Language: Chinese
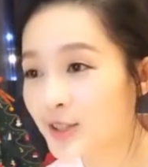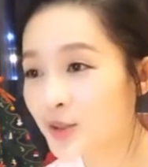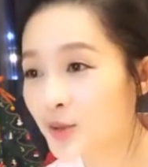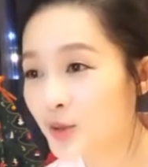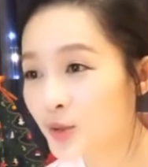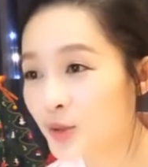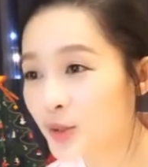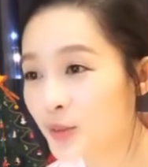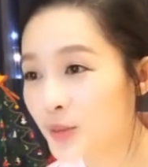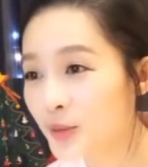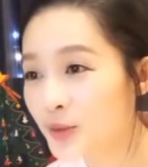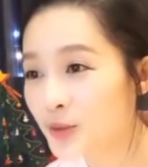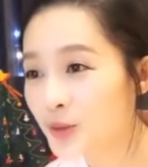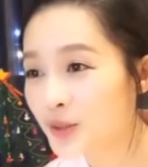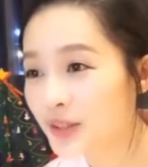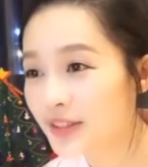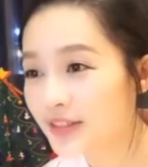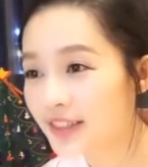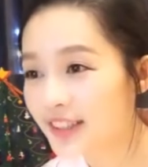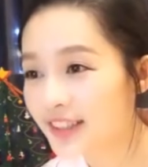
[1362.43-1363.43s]
这是属于什
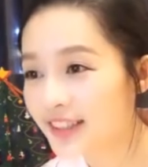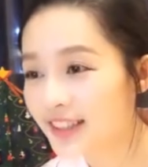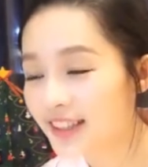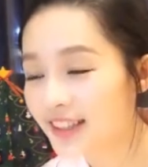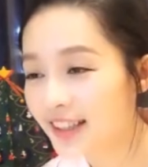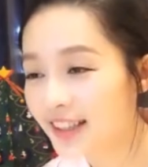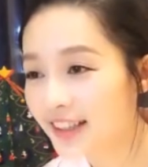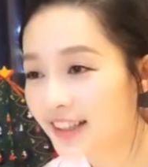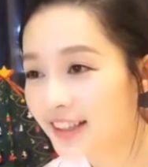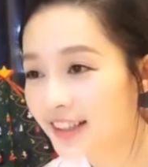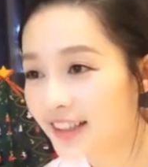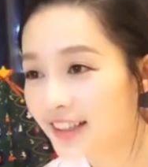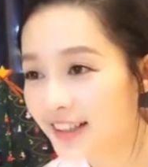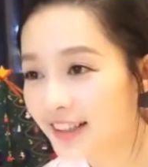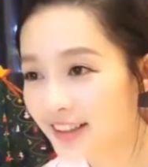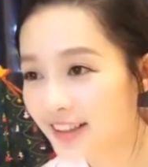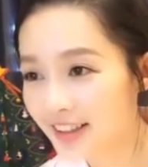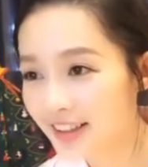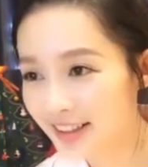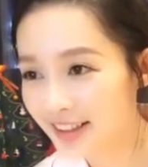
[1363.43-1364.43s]
么区的问题？
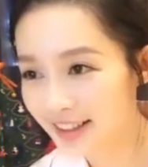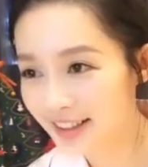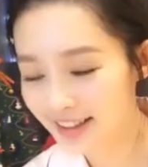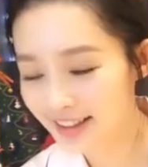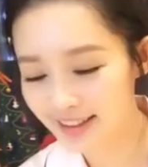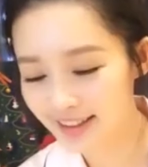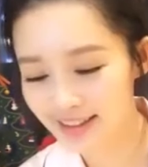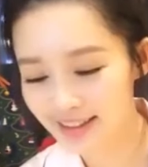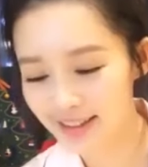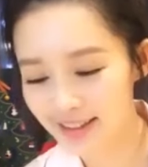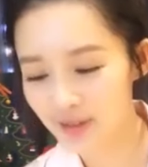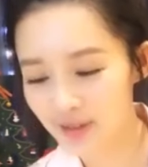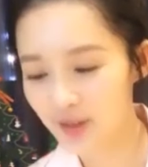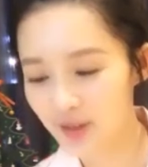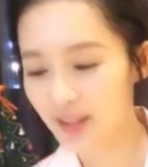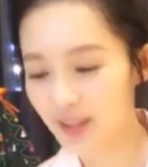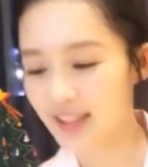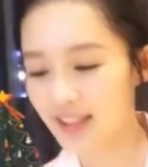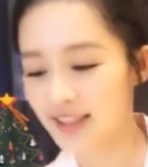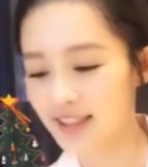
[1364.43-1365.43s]

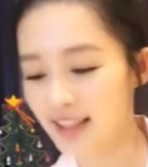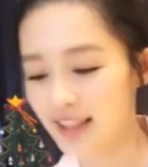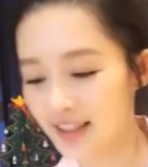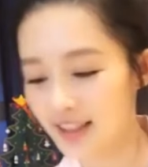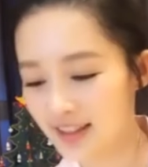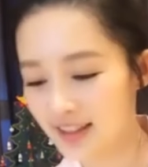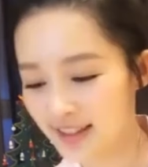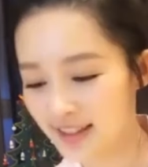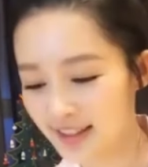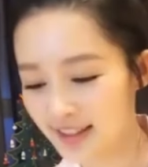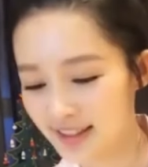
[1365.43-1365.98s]
你给我看一下，